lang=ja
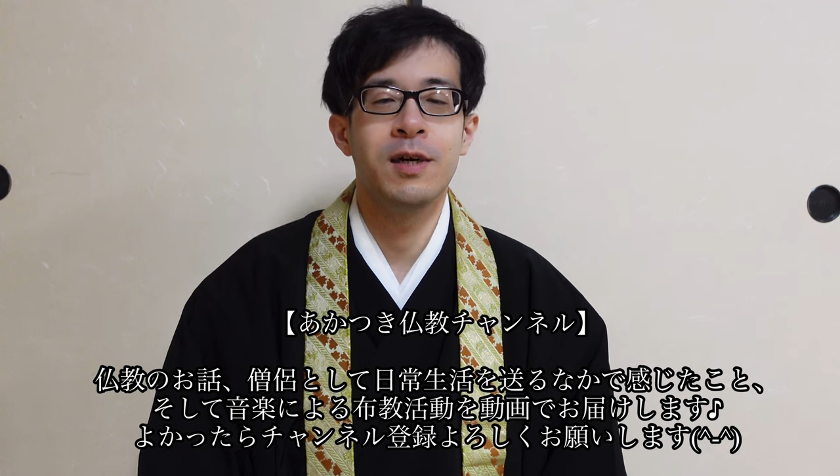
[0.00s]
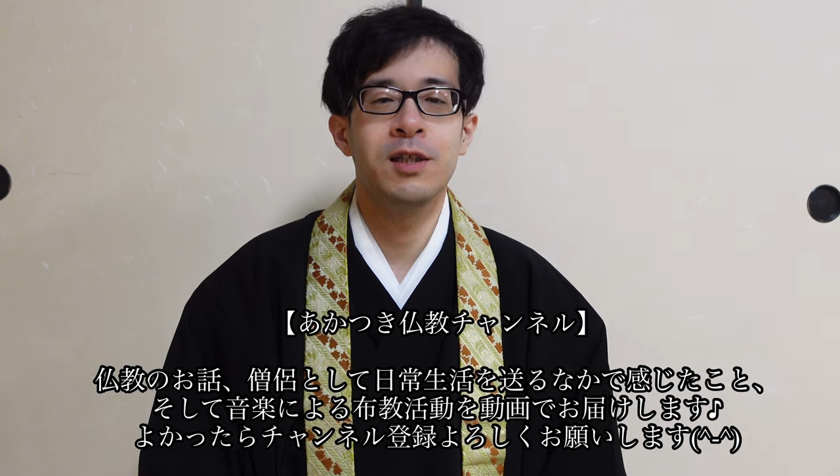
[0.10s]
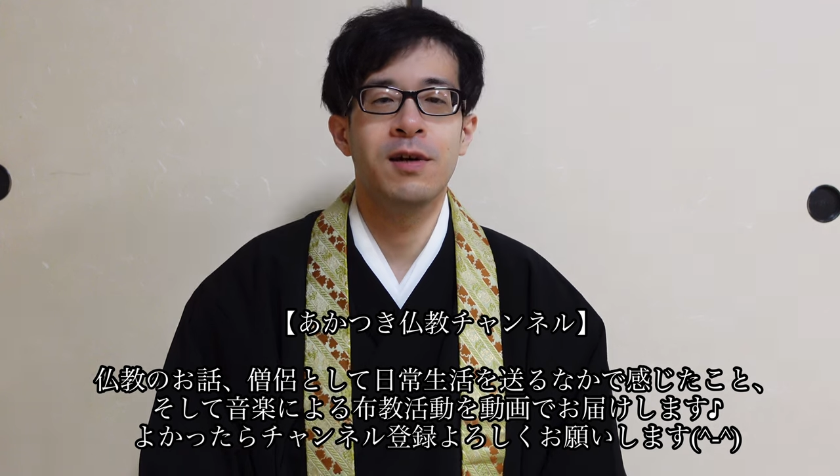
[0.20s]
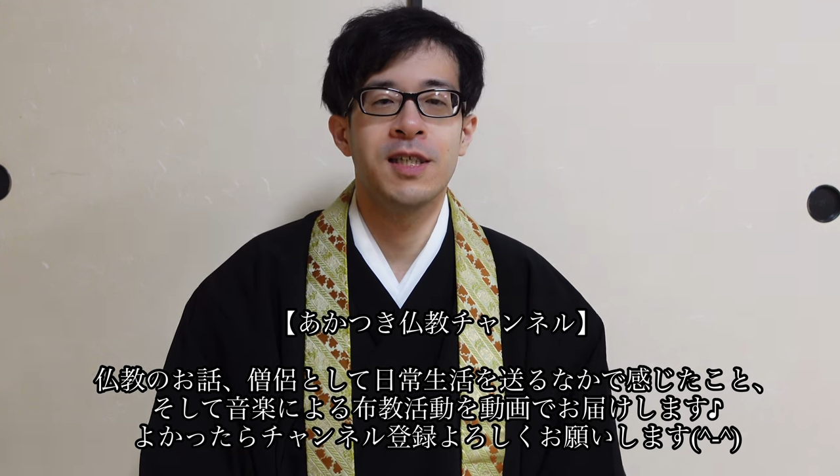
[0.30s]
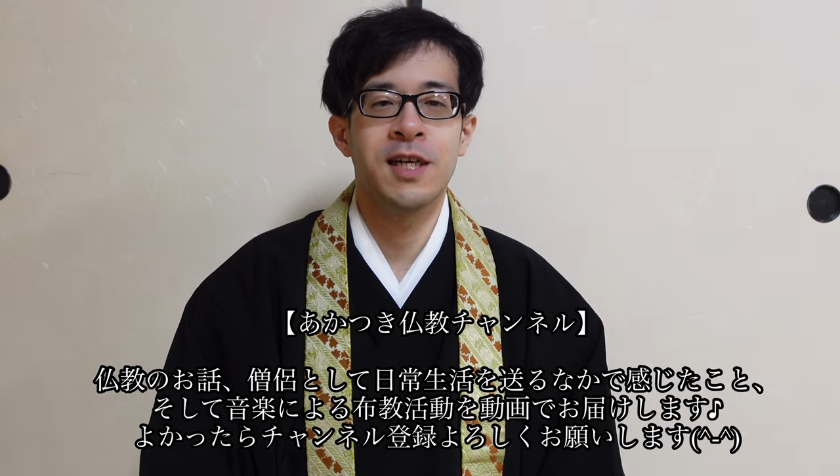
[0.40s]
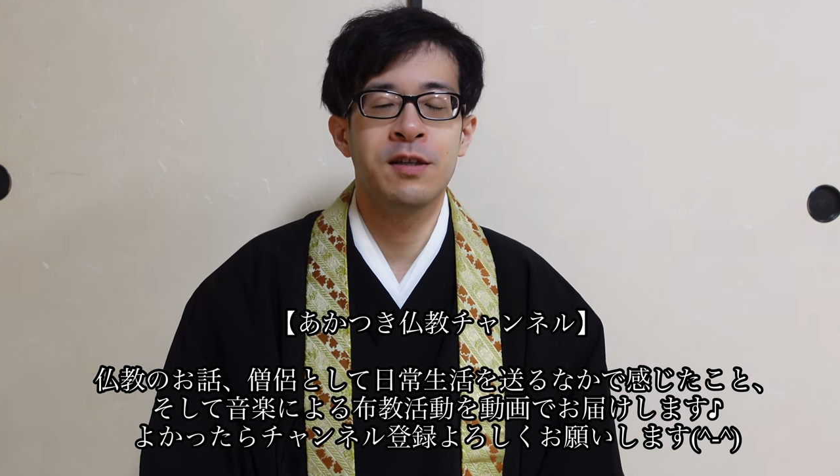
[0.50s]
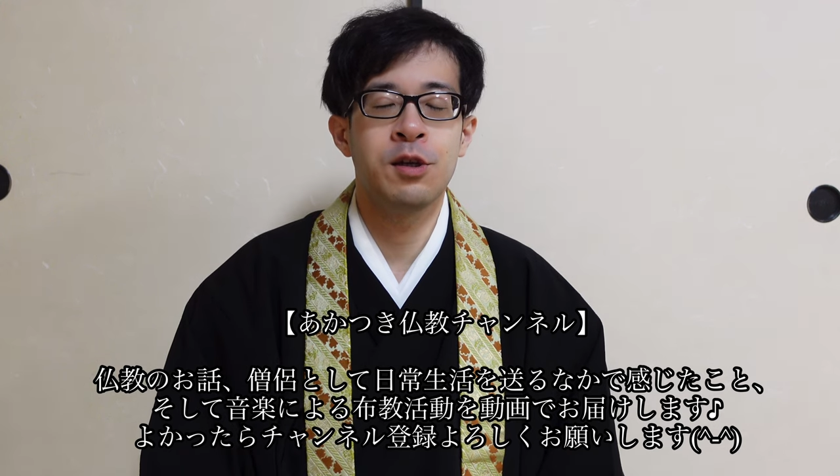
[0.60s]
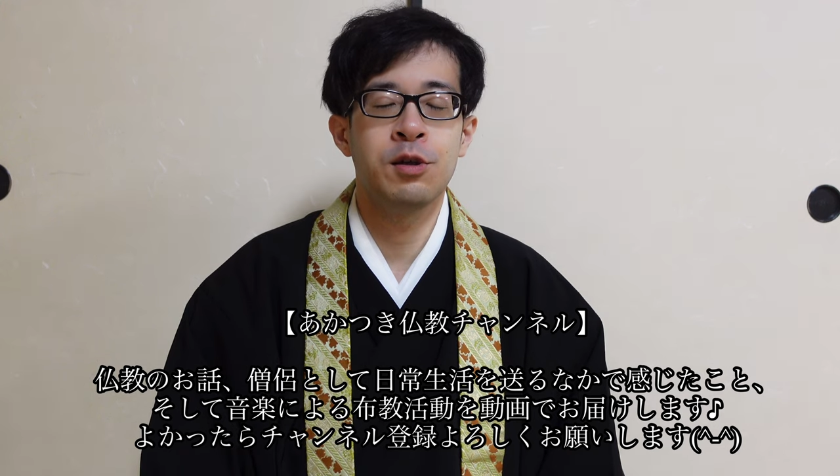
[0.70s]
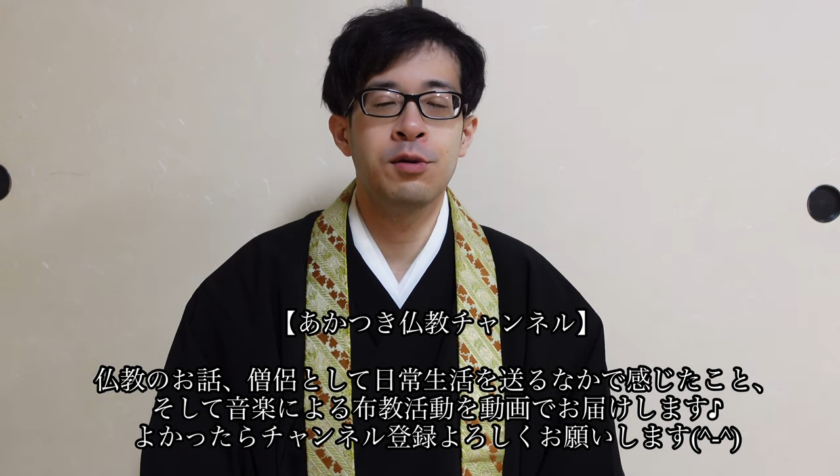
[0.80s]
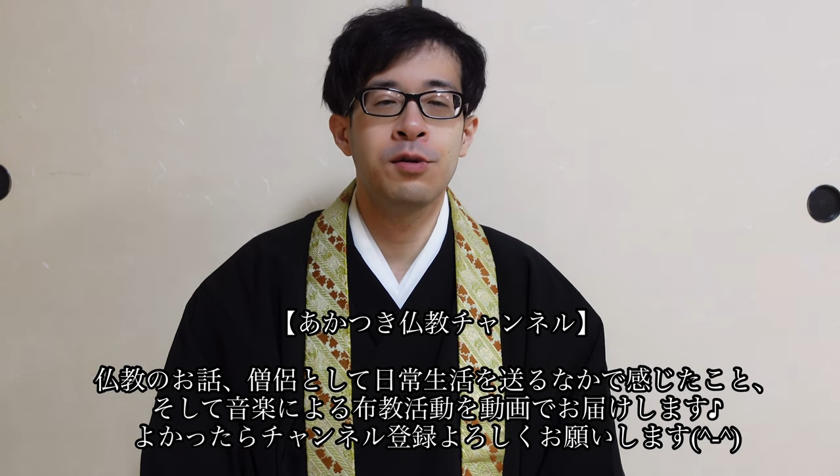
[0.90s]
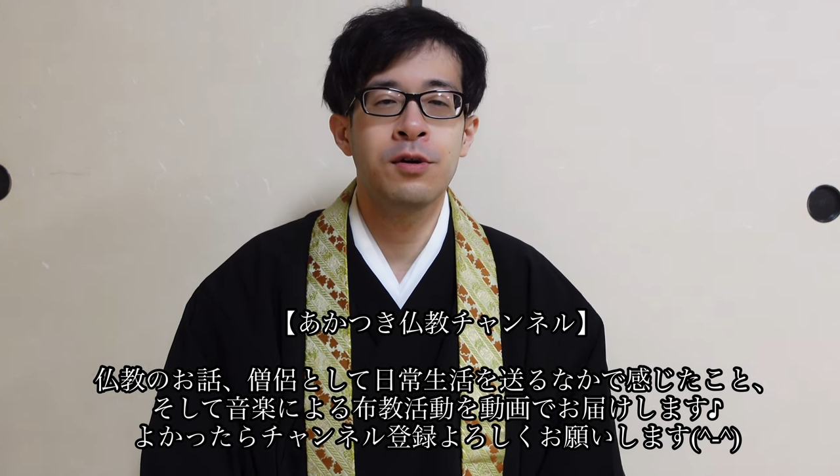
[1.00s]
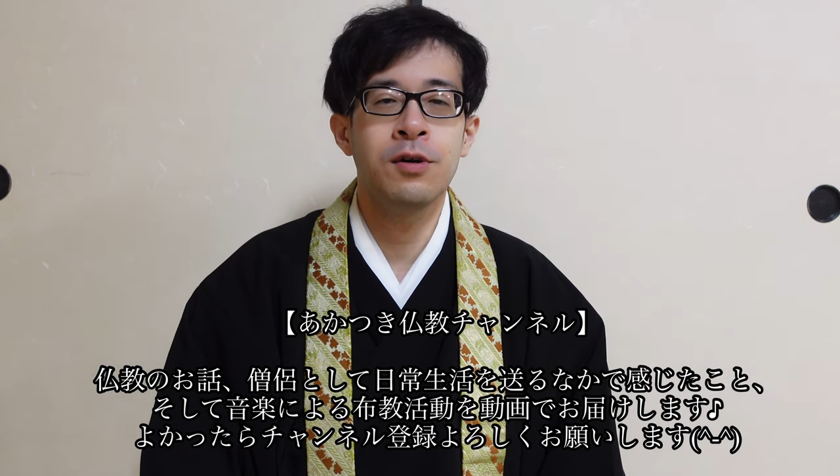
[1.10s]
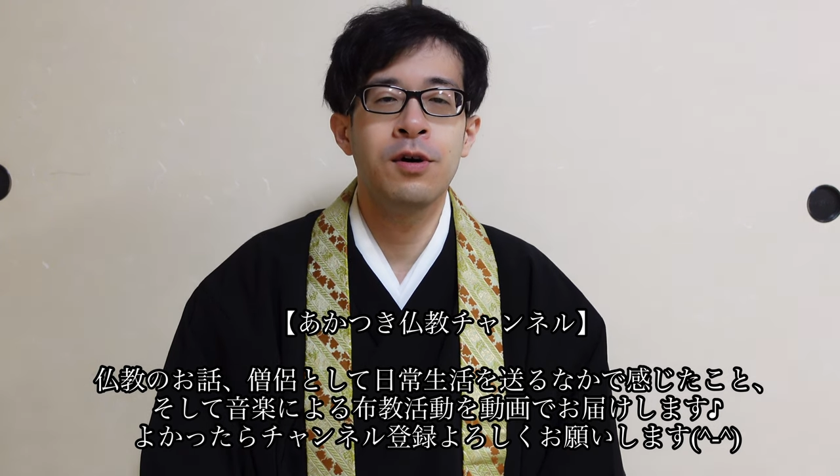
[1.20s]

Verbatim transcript: まずはチャンネル登録